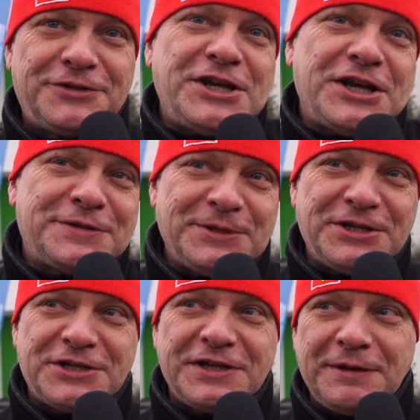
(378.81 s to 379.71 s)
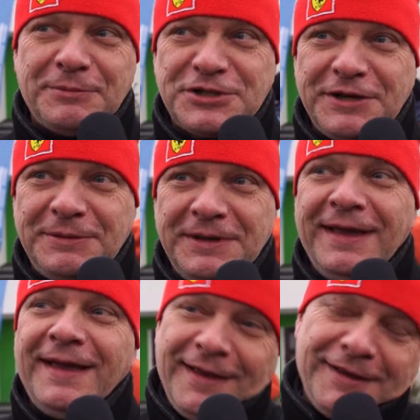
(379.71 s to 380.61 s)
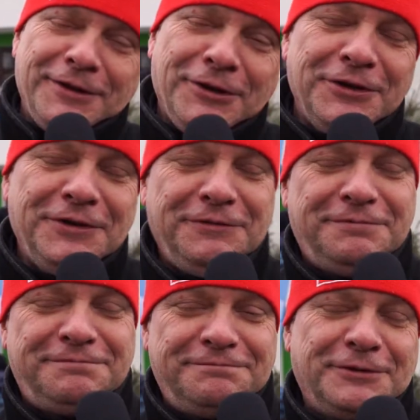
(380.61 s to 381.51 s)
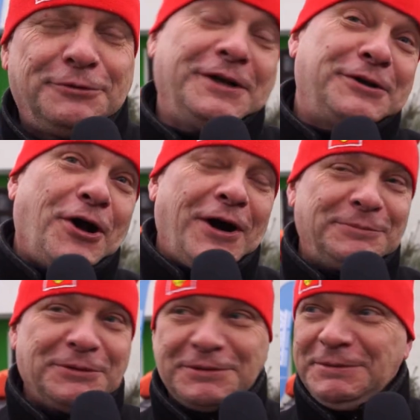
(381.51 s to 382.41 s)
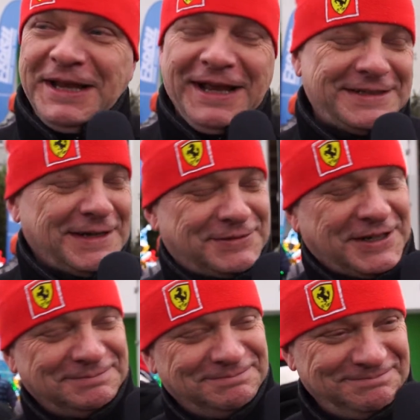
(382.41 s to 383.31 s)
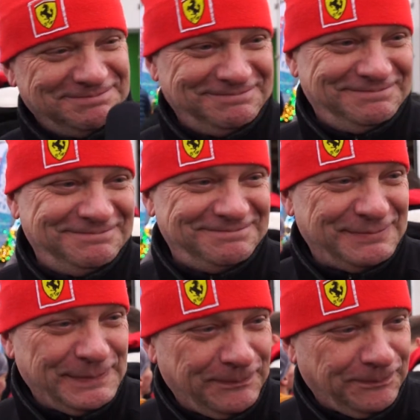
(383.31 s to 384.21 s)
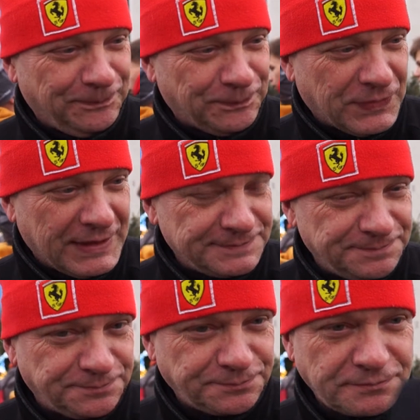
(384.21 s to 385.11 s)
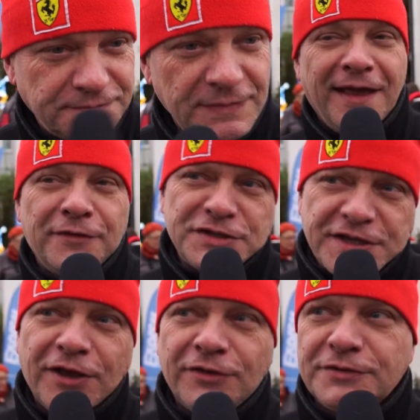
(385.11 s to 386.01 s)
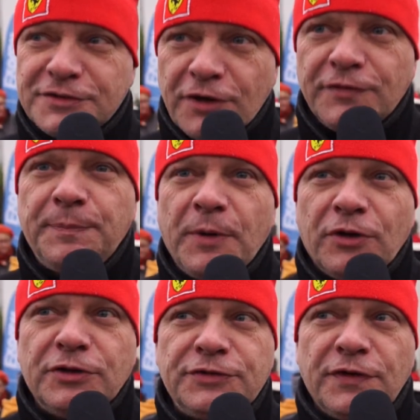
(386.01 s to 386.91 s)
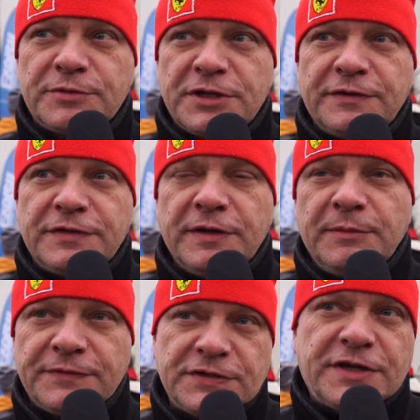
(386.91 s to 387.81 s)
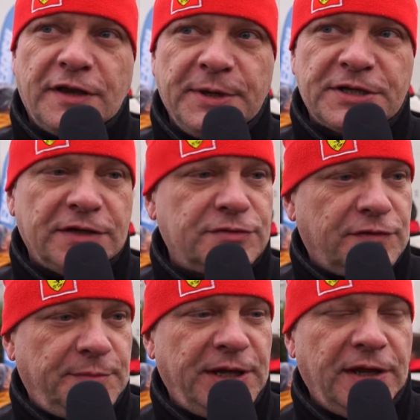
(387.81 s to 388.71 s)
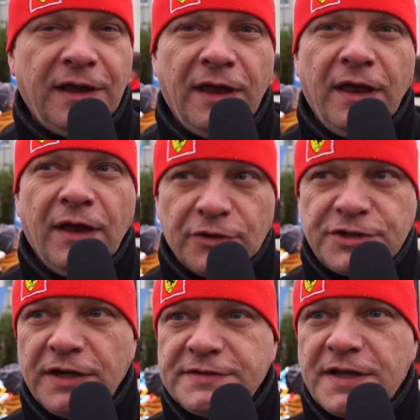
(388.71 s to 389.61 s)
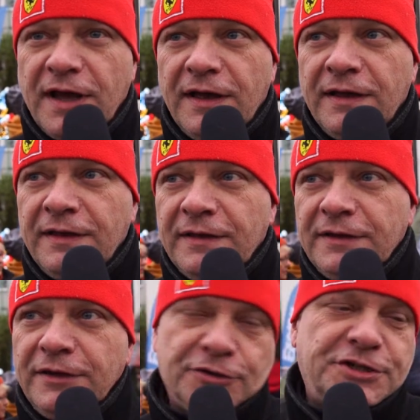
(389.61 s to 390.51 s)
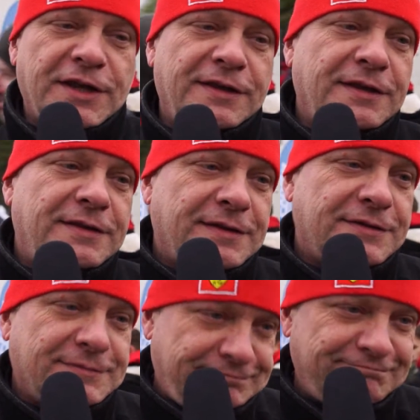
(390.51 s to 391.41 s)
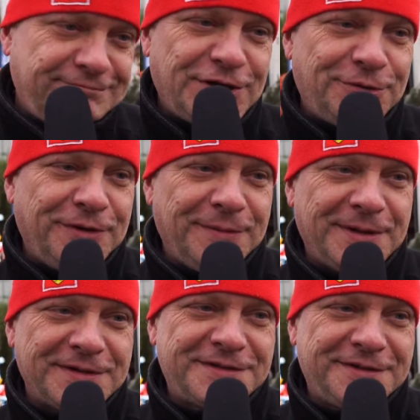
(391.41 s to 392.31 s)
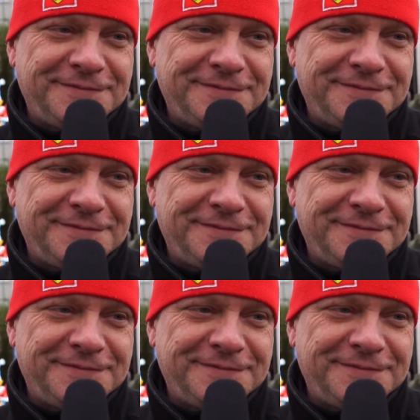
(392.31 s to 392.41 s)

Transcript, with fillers: Cieszmy się, że tak możemy. No i w ogóle kocham tą gminę jak zawsze. A jakieś życzenia może? Wszystkiego zdrowych, pogodnych świąt przede wszystkim dla wszystkich mieszkańców gminy Osielska i Ościennych także. Dziękuję bardzo.